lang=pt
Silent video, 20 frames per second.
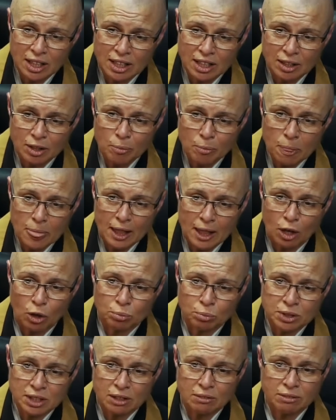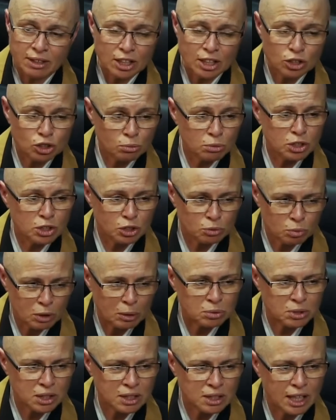a, a observar e descobrir seus
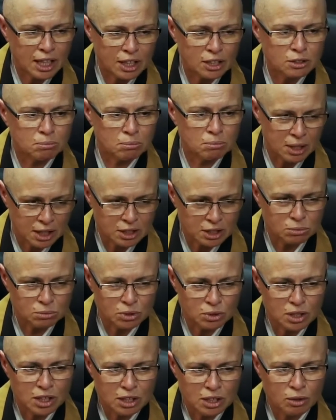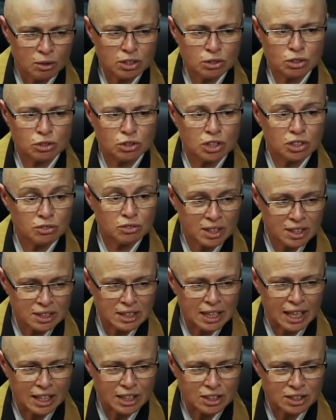próprios critérios mesmo. Quais são as suas
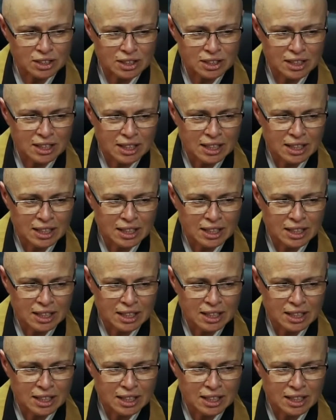verdades.